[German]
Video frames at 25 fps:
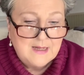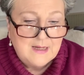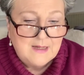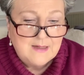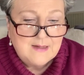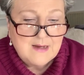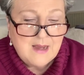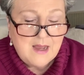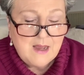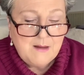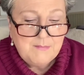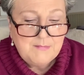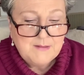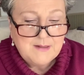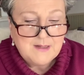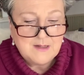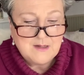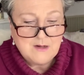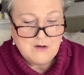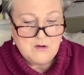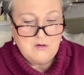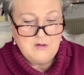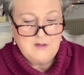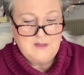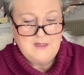Ich habe dann
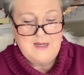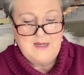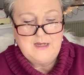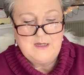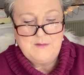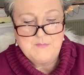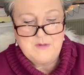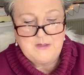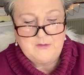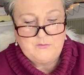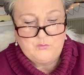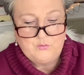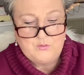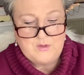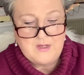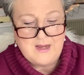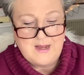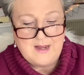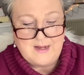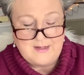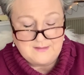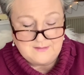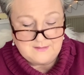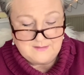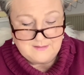auch gleich mal zu der
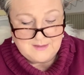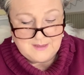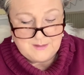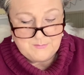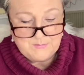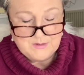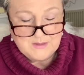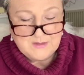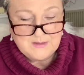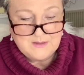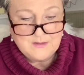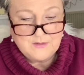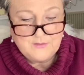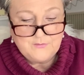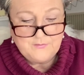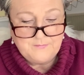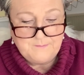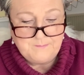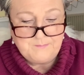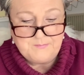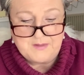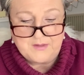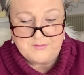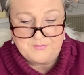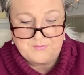Handcreme
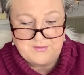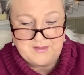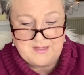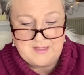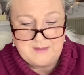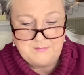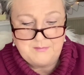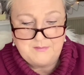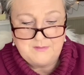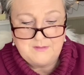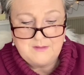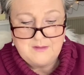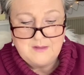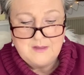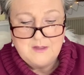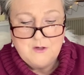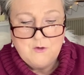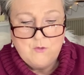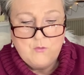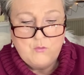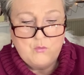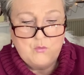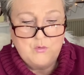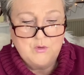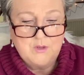gegriffen. Dasselbe,
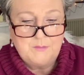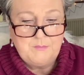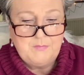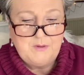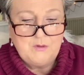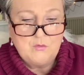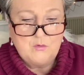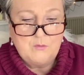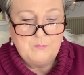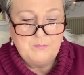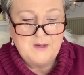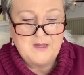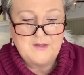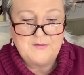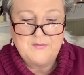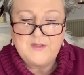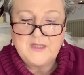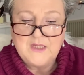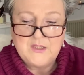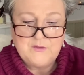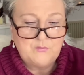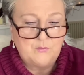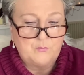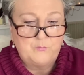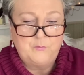ohne
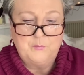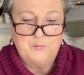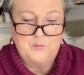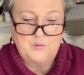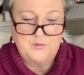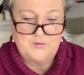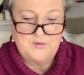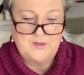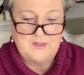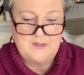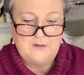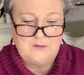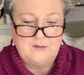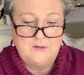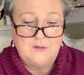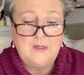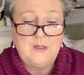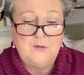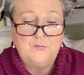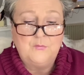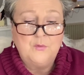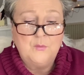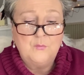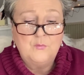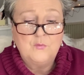Mikroplastik, 5%,
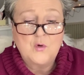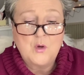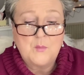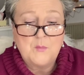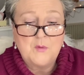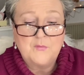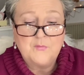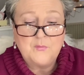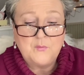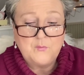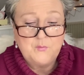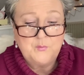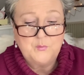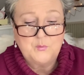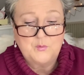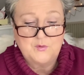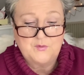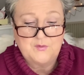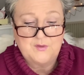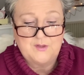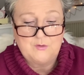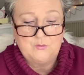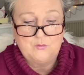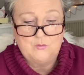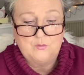nee,
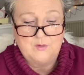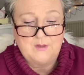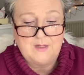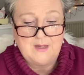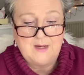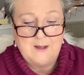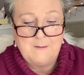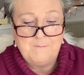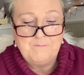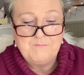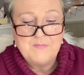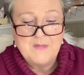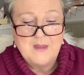5,5% Urea.